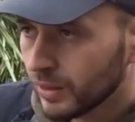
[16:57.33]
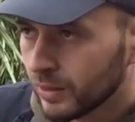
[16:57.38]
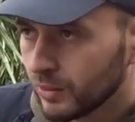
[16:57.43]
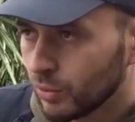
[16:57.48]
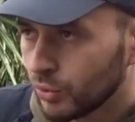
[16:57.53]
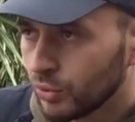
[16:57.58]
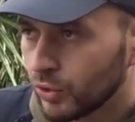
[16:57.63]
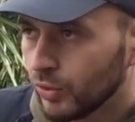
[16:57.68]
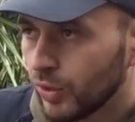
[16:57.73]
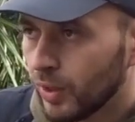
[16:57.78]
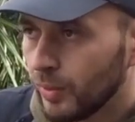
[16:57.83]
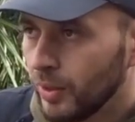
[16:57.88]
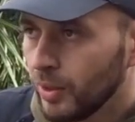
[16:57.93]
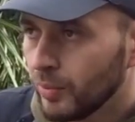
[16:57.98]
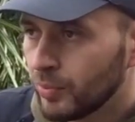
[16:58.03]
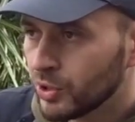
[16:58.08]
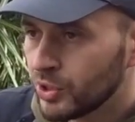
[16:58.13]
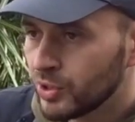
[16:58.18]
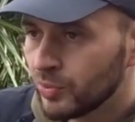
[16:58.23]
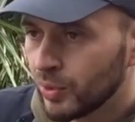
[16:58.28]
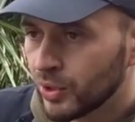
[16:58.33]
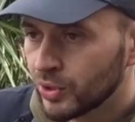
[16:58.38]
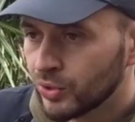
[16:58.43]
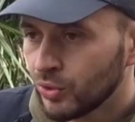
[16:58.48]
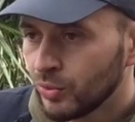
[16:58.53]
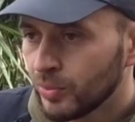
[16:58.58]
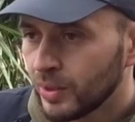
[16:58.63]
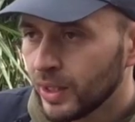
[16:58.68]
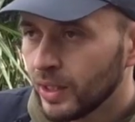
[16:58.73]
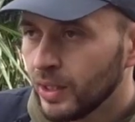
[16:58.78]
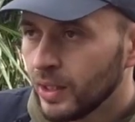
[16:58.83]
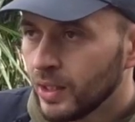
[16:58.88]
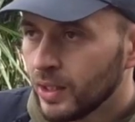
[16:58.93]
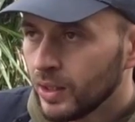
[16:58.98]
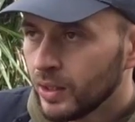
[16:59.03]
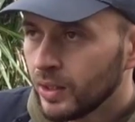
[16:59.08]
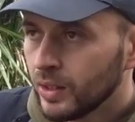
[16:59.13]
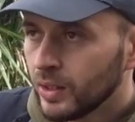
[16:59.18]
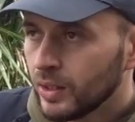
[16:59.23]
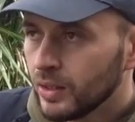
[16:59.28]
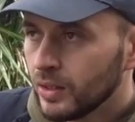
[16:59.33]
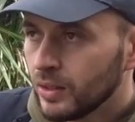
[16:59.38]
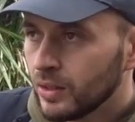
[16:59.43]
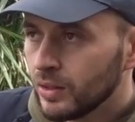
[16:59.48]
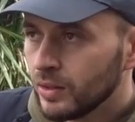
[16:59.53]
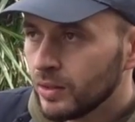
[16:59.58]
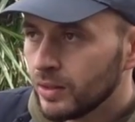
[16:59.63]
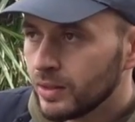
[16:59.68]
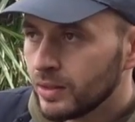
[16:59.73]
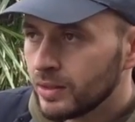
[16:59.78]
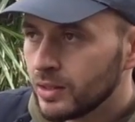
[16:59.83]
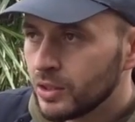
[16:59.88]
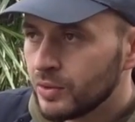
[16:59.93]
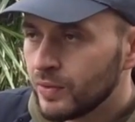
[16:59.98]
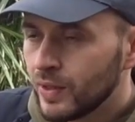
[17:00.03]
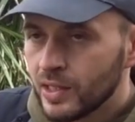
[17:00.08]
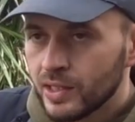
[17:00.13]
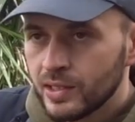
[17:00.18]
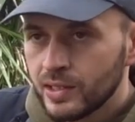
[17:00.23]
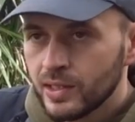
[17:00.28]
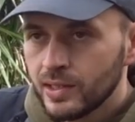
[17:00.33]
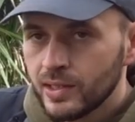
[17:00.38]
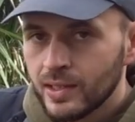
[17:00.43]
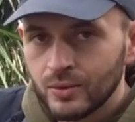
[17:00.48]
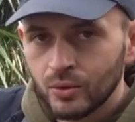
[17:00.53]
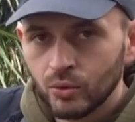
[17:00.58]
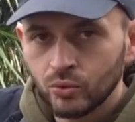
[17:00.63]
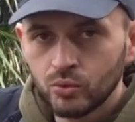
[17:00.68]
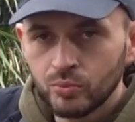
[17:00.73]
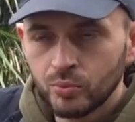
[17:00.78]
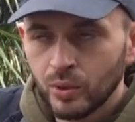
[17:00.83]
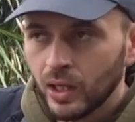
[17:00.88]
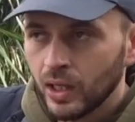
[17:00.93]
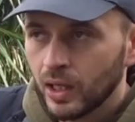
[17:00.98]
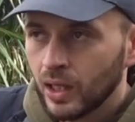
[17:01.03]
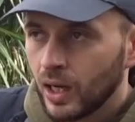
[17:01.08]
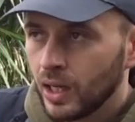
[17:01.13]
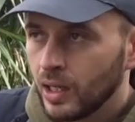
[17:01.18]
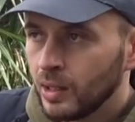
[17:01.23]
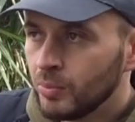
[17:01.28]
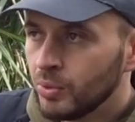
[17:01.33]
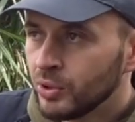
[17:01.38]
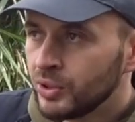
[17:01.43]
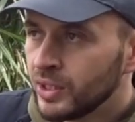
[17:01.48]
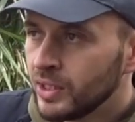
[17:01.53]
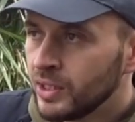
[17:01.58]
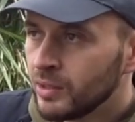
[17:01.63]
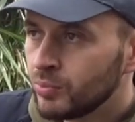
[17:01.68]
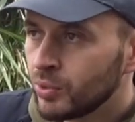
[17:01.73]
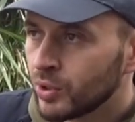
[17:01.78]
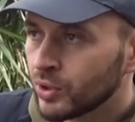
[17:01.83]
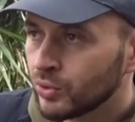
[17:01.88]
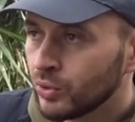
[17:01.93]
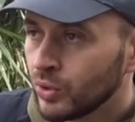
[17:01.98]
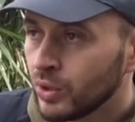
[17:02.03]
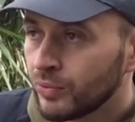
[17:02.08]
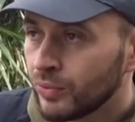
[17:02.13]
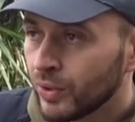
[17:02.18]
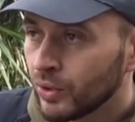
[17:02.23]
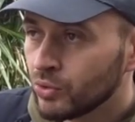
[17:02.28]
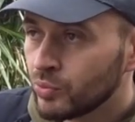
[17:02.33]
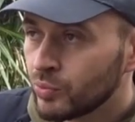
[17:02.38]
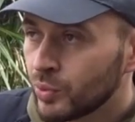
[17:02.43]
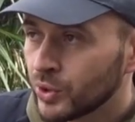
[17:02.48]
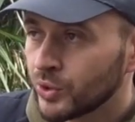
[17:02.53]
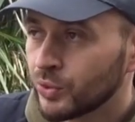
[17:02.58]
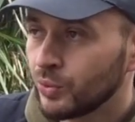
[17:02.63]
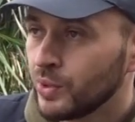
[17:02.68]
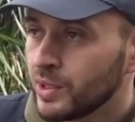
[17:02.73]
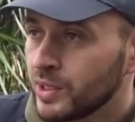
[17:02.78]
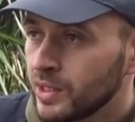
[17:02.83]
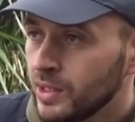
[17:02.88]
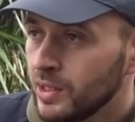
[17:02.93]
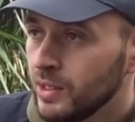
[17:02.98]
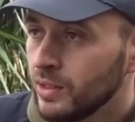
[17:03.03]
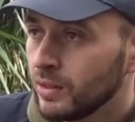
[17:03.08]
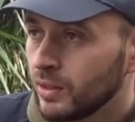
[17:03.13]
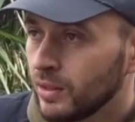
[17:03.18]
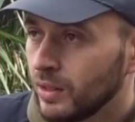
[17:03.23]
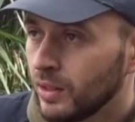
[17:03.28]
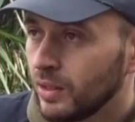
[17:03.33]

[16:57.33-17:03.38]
Donc vraiment un petit poisson, mais si je viens ici, c'est surtout pour la, beauté des poissons et faire du poisson ici,